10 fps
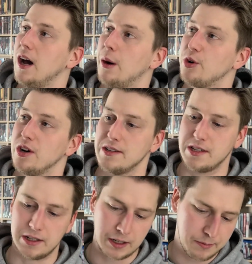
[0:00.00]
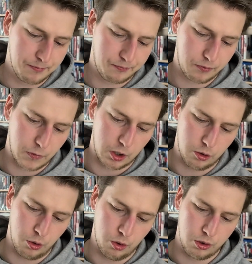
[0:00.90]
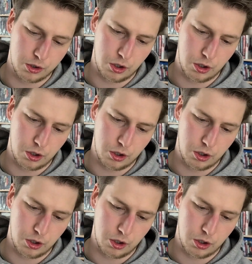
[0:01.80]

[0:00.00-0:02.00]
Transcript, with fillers: Amarays hier drin. Und